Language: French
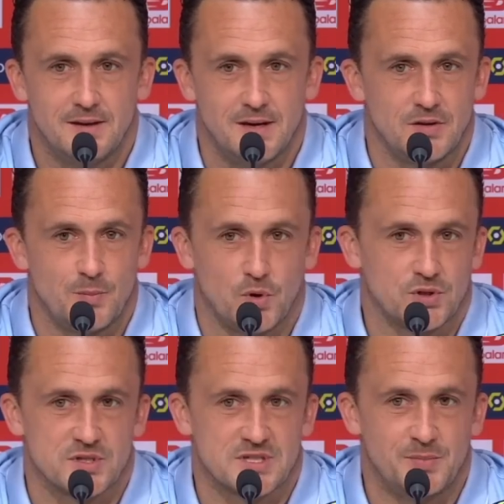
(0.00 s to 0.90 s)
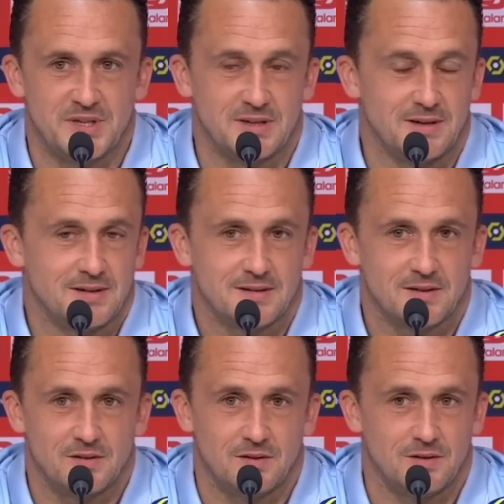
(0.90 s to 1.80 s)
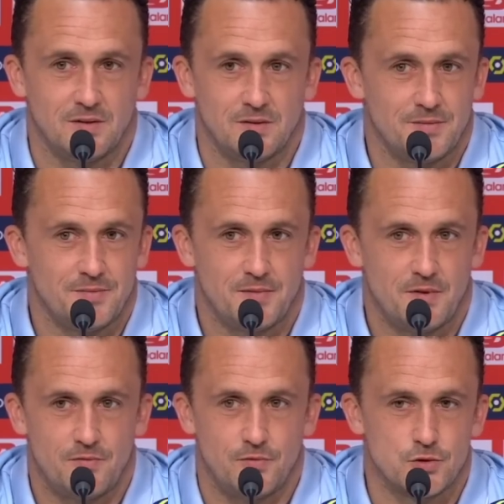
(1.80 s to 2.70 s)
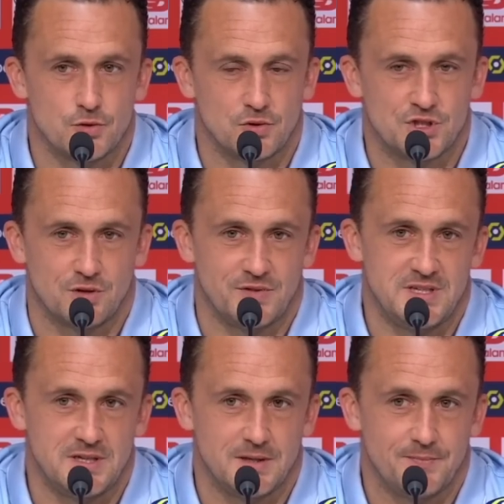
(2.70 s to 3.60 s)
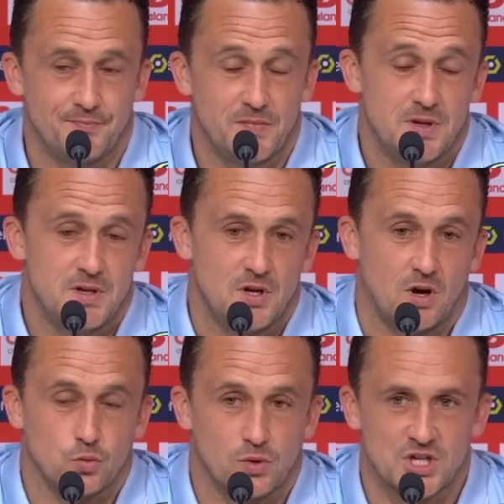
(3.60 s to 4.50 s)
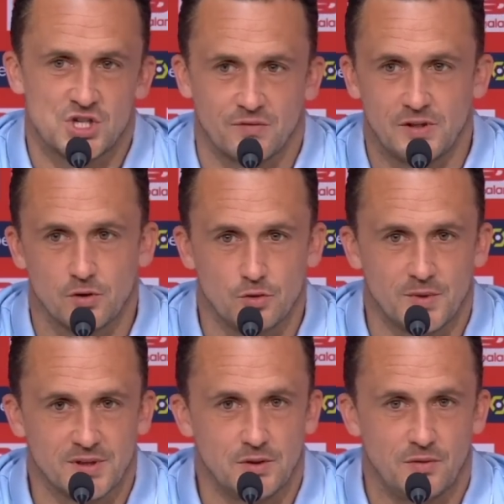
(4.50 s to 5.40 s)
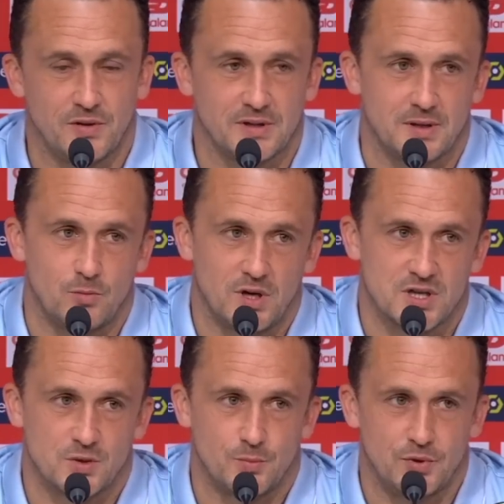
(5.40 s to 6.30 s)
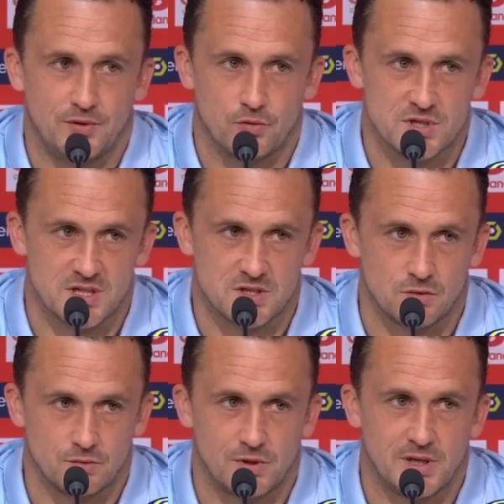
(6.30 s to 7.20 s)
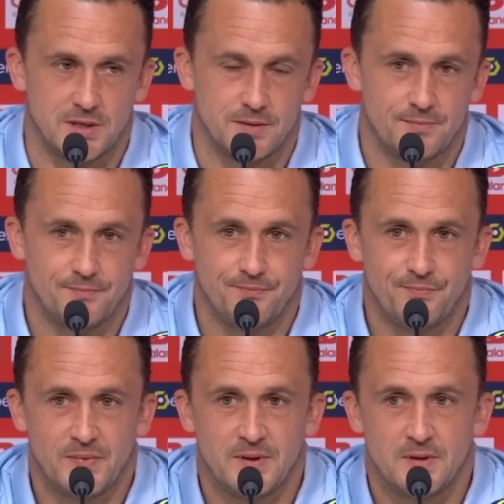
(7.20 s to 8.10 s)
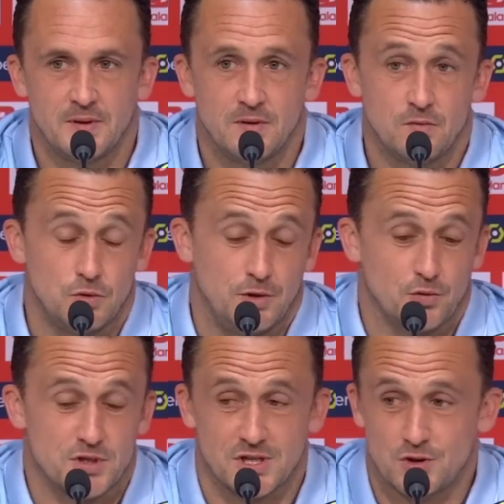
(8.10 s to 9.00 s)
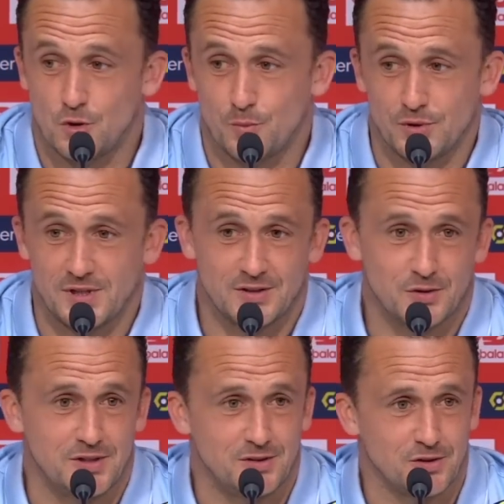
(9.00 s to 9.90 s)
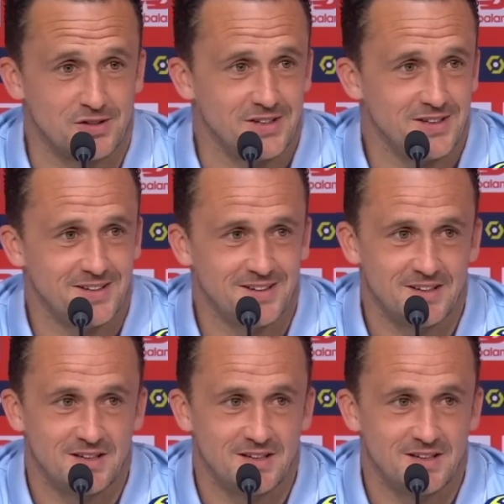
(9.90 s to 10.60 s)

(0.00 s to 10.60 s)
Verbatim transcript: a une importance capitale. Euh, faisons, j'ai envie de dire, en tout cas j'ai envie de leur demander de faire table rase un peu des frustrations de l'année, des frustrations peut-être des autres années.